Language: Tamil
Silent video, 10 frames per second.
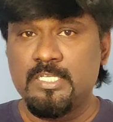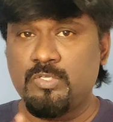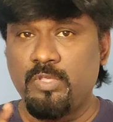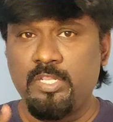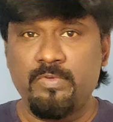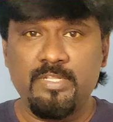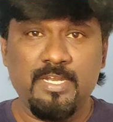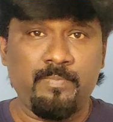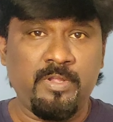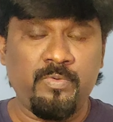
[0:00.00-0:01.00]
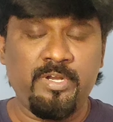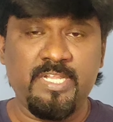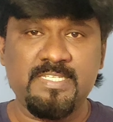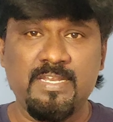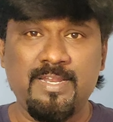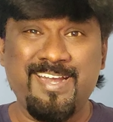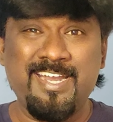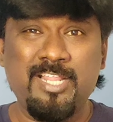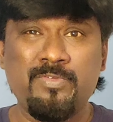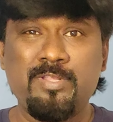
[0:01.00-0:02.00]
ஸோ இது வந்து நம்பர் ஒன் ரீசன்
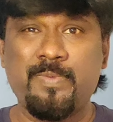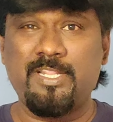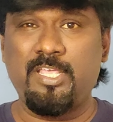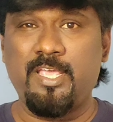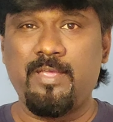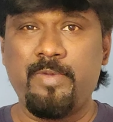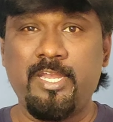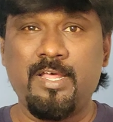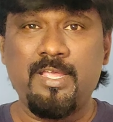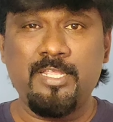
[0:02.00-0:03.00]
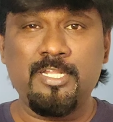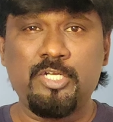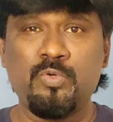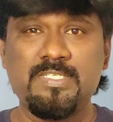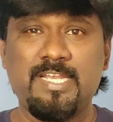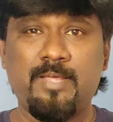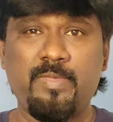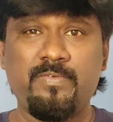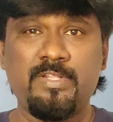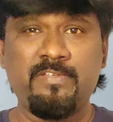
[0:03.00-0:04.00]
ரெண்டாவது வந்து பார்த்தீங்க அப்படின்னா இந்த டூல்ஸ்
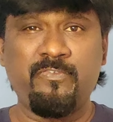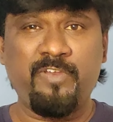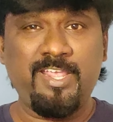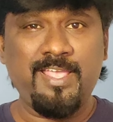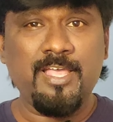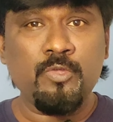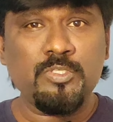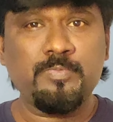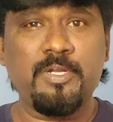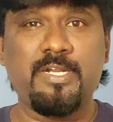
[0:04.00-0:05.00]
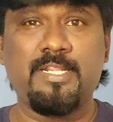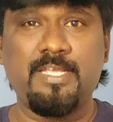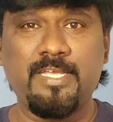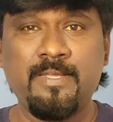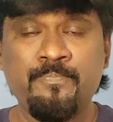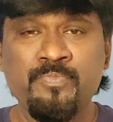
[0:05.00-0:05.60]
எல்லாமே வந்து ஃப்ரீயாக யூஸ் பண்ணுறதுக்கு